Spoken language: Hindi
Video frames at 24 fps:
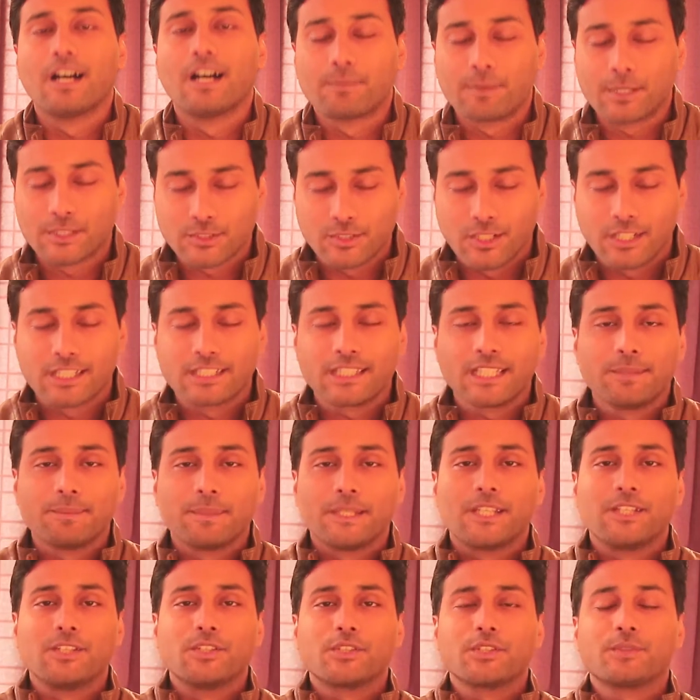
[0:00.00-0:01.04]
आपका स्वागत है
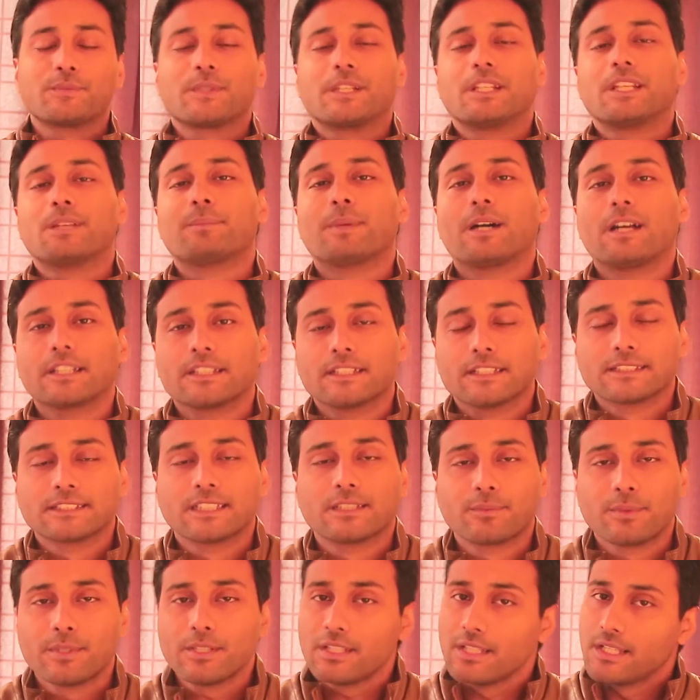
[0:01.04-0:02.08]
मेरे YouTube चैनल
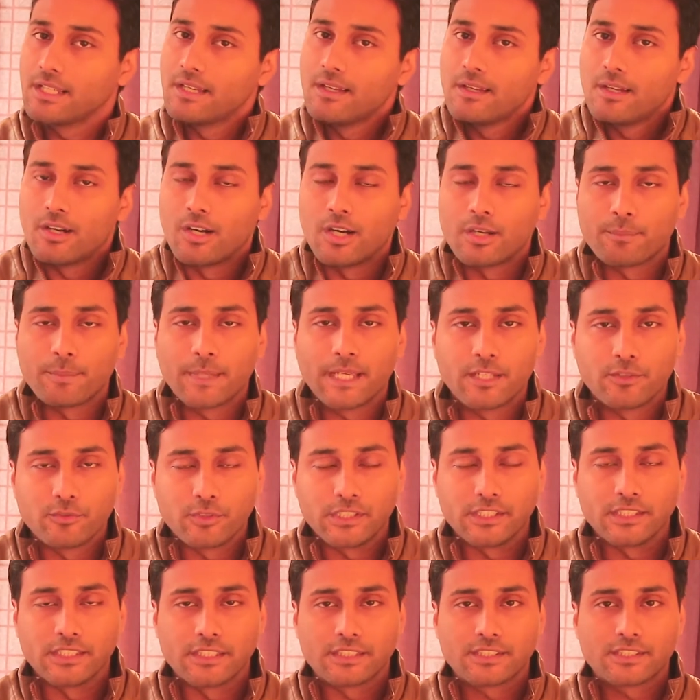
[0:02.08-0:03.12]
मार्गदर्शक में और मैं हूं
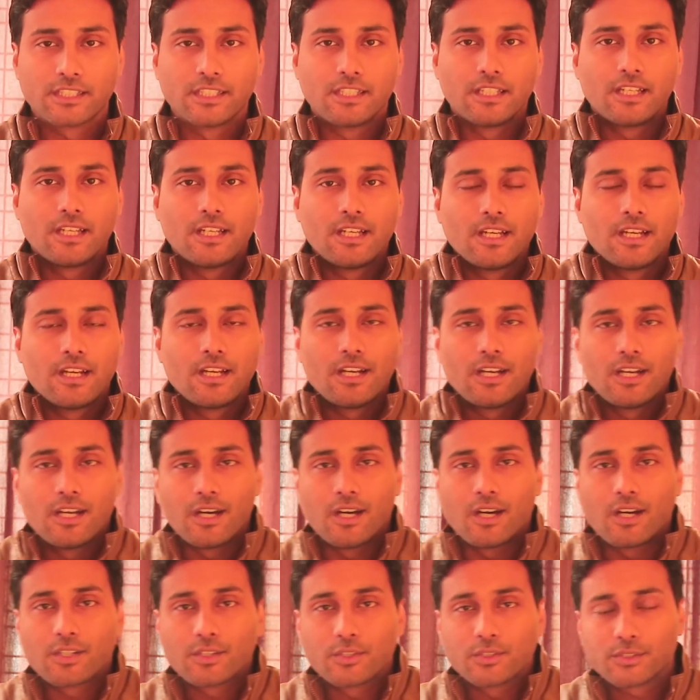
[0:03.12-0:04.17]
नीतीश
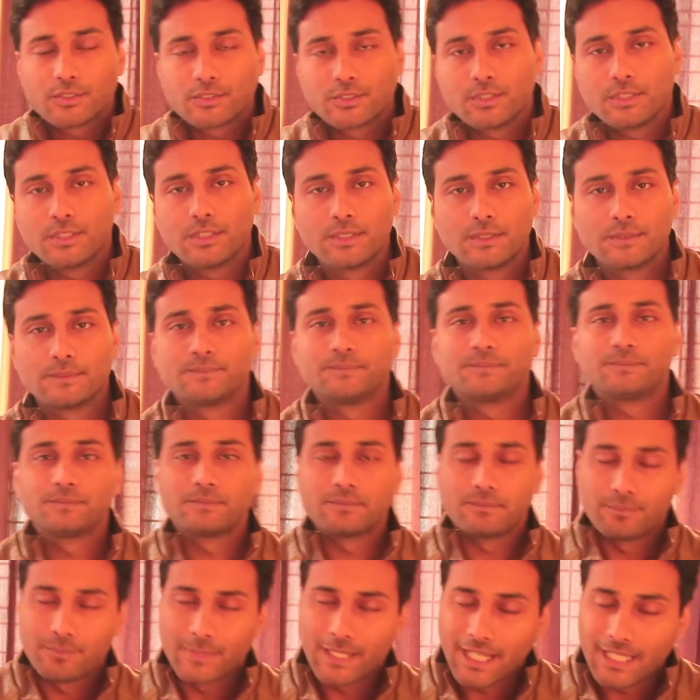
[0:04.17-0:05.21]
और दोस्तों
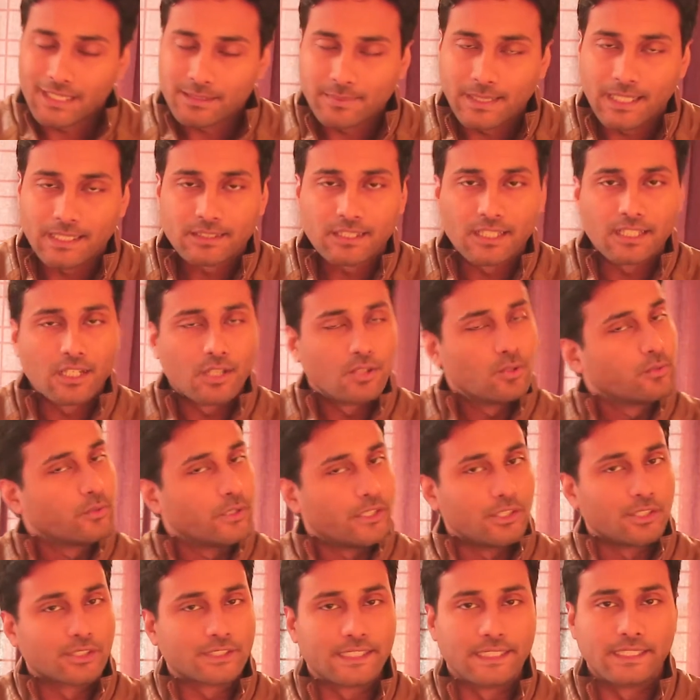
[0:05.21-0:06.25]
मैं आज बात कर रहा हूं
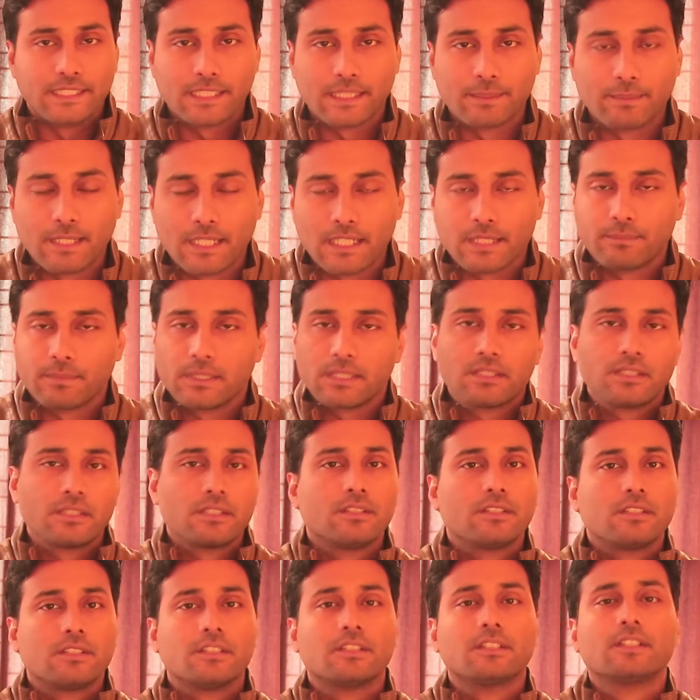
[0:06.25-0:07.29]
विंडोज़ टेन के बारे में
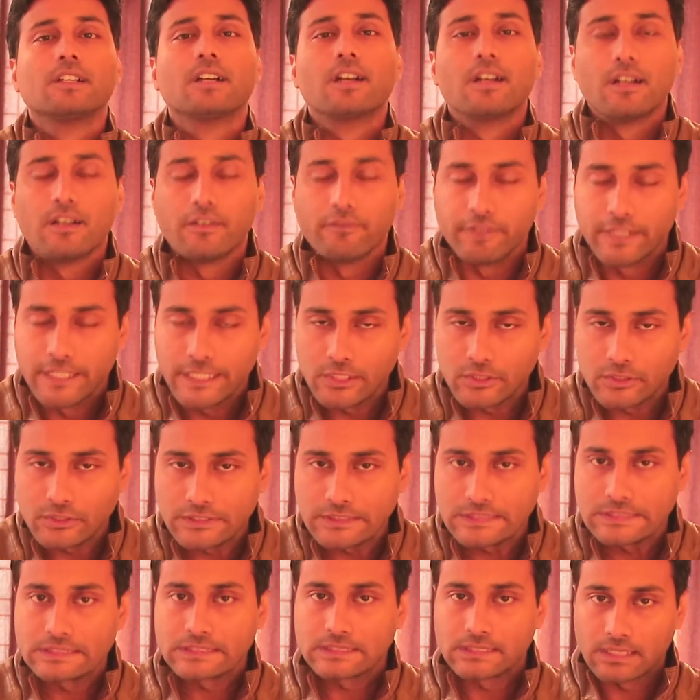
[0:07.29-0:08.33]
विंडोज़
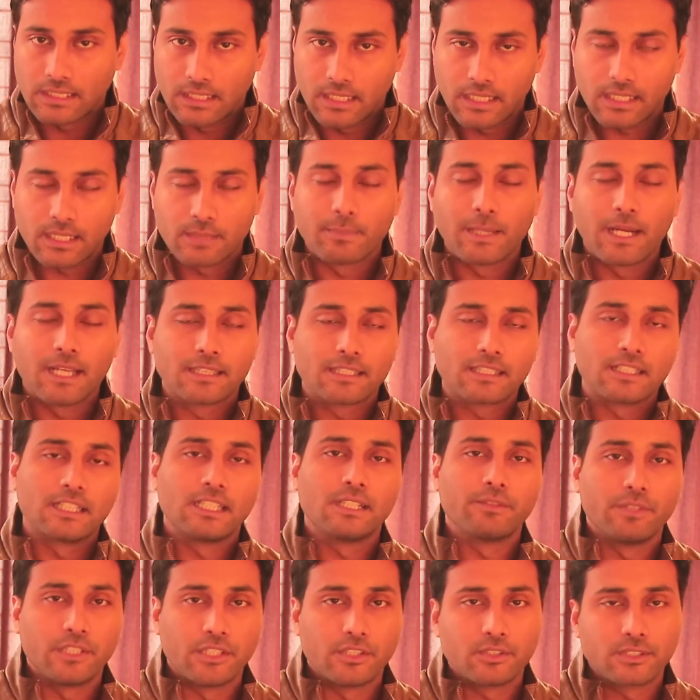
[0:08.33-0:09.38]
अगर बात कर
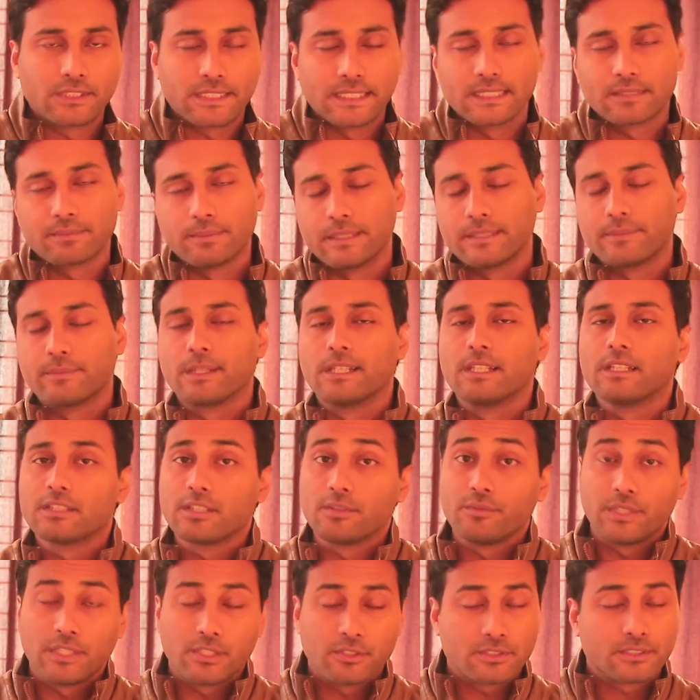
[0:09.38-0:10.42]
ले विंडोज़ की स्पेसिफिकली
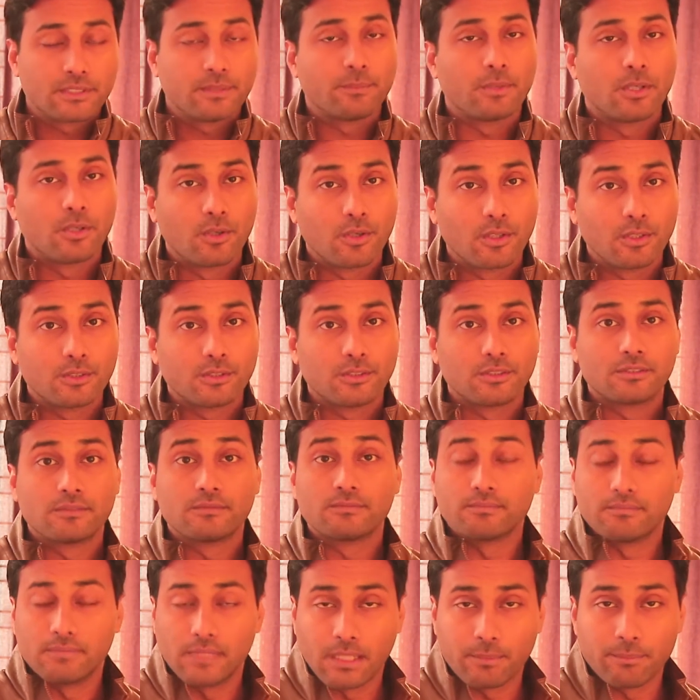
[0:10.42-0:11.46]
तो विंडोज़ ने बहुत
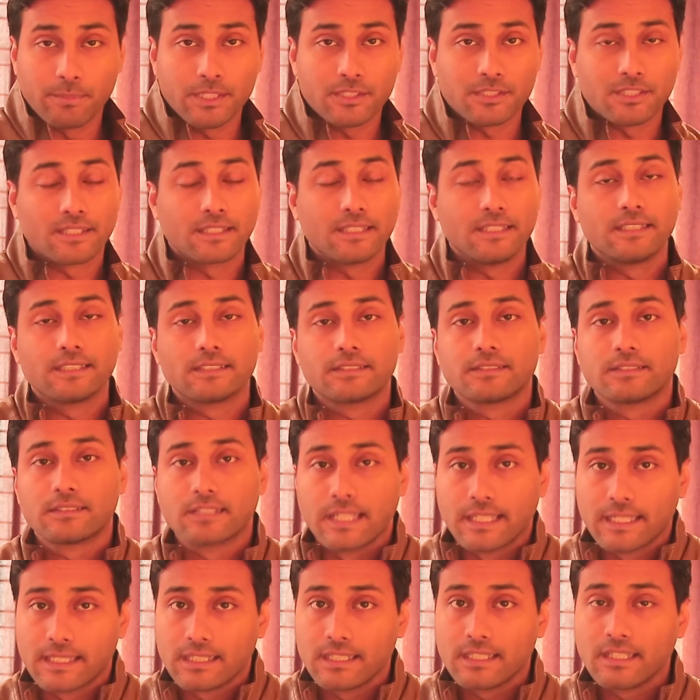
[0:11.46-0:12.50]
लंबी जर्नी
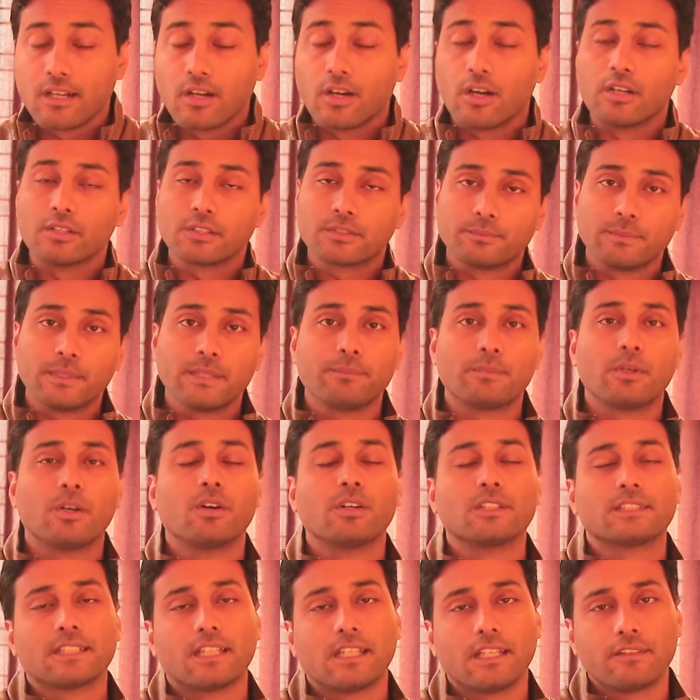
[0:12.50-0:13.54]
तय की है और उसमें
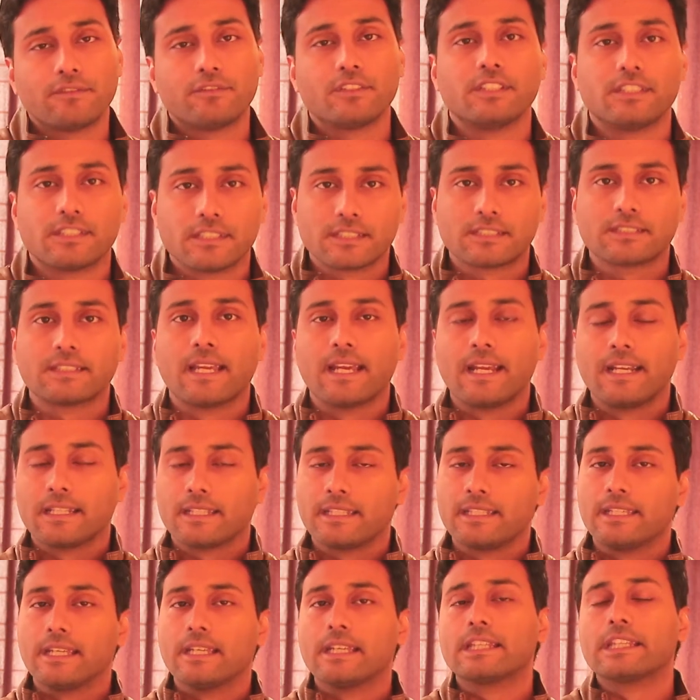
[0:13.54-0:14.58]
बहुत सारे फीचर्स ऐड
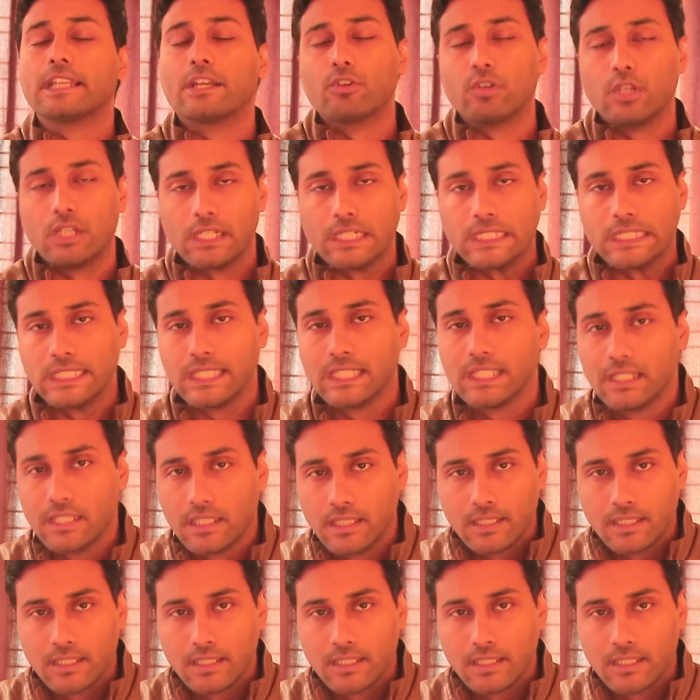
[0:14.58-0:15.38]
किए हैं रेगुलरली